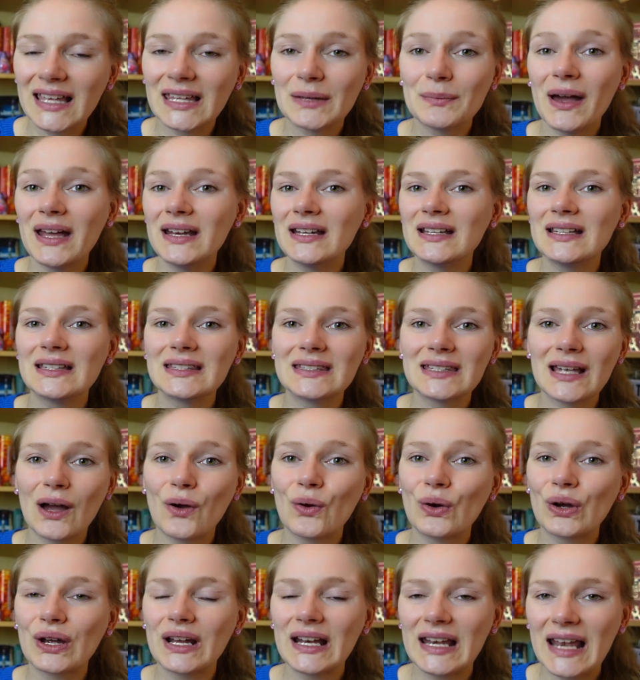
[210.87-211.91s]
Ich meine, ist ja
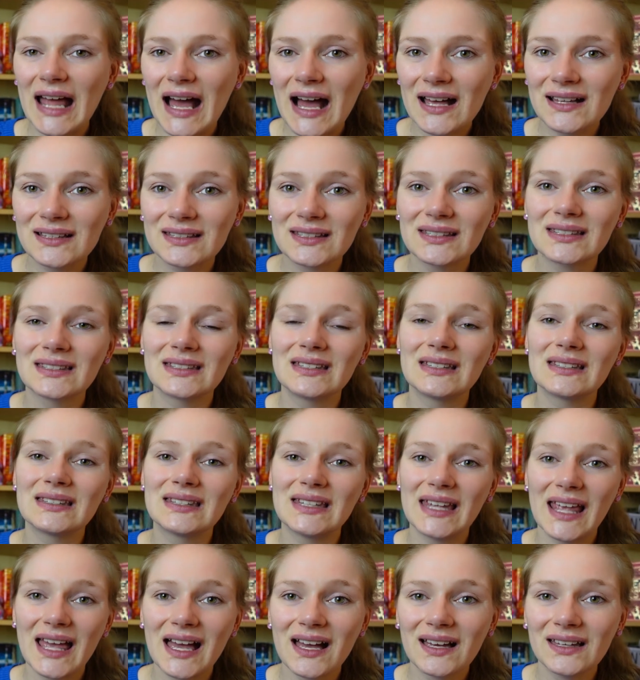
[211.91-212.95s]
auch klar, es ist eine
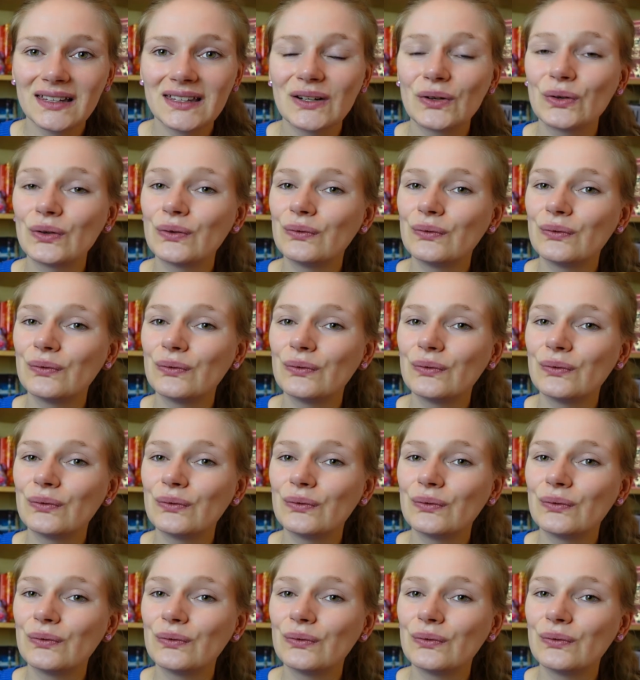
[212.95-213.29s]
Serie